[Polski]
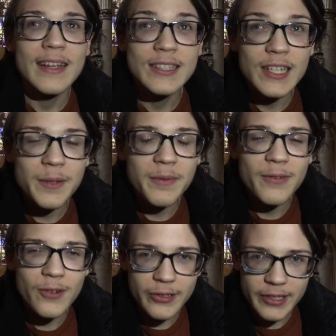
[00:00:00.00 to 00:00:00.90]
Jesteśmy
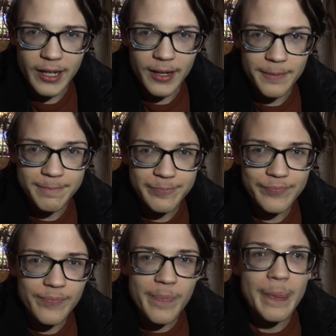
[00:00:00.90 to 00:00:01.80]
w kościele
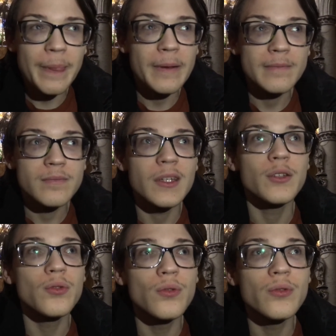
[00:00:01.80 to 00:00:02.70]
i
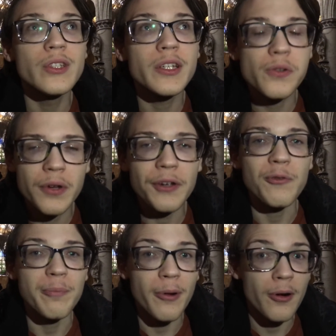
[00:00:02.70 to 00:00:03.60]
tu ludzie szukają
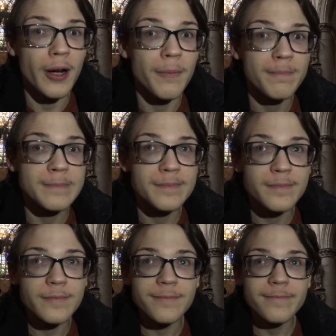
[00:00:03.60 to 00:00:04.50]
Boga.
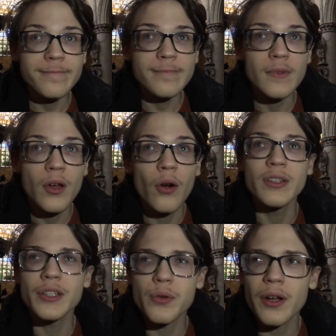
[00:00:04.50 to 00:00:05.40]

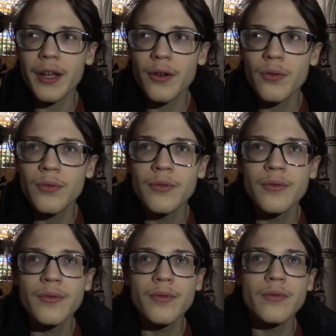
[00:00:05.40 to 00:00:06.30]
Oni szukają
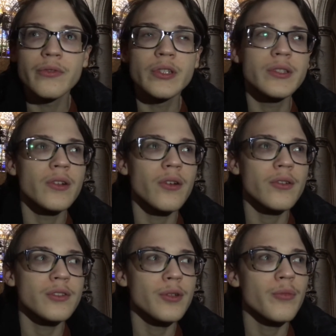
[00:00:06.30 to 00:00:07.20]

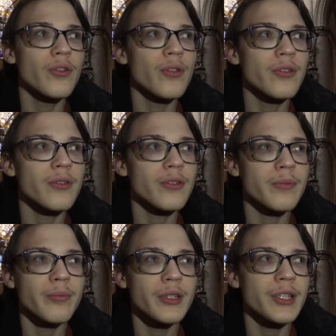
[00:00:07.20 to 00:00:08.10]
wszystko, co mogłoby
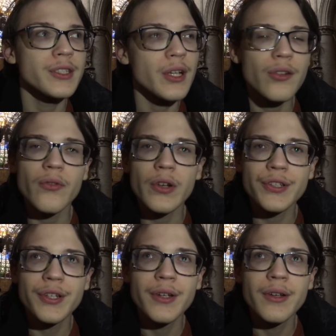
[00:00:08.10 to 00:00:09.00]
się
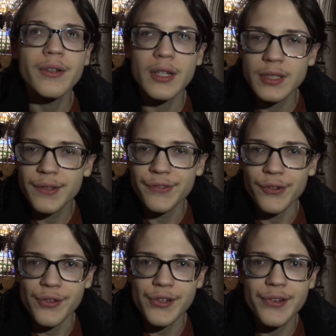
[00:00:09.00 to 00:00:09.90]
znajdować na
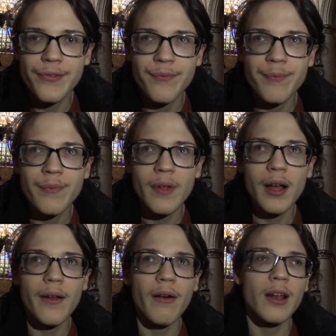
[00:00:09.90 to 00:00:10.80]
zewnątrz.
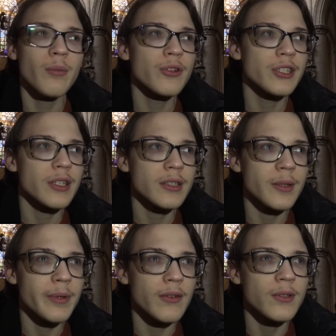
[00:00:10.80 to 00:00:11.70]
Ale może tak
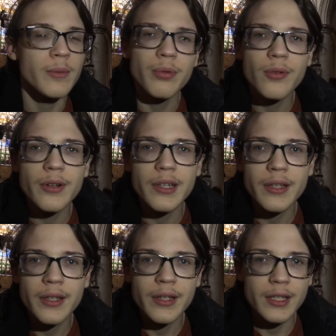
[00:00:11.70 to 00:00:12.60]
naprawdę Bóg
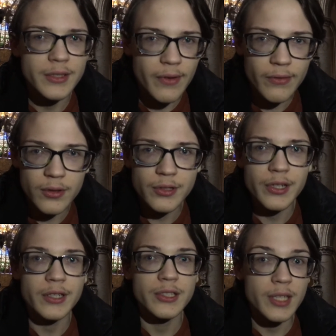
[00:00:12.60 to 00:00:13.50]
jest wewnątrz
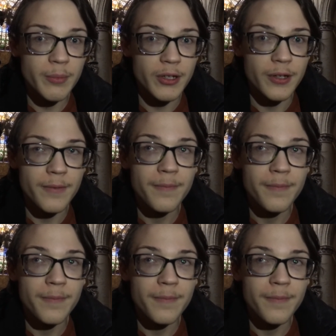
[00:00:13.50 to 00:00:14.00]
nas samych